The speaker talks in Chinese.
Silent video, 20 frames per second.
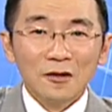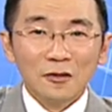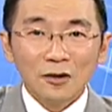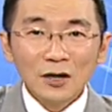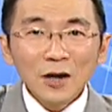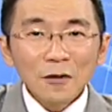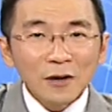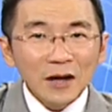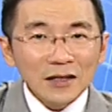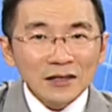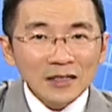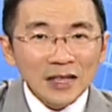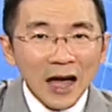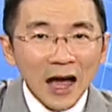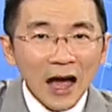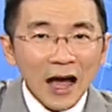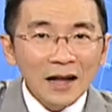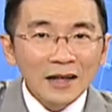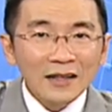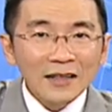我认为
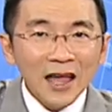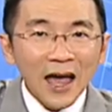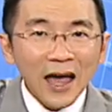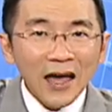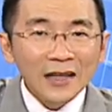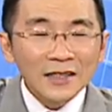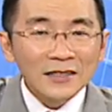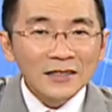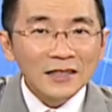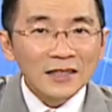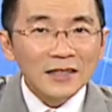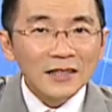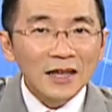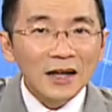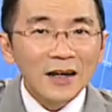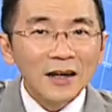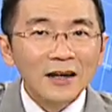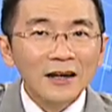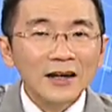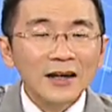常态性
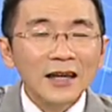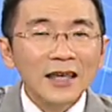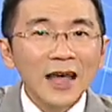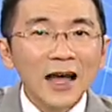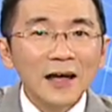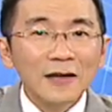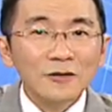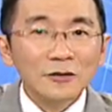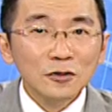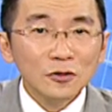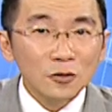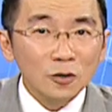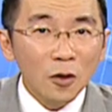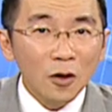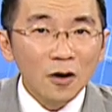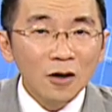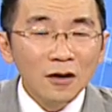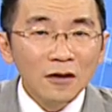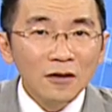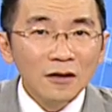的量
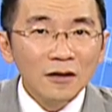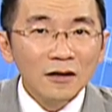缩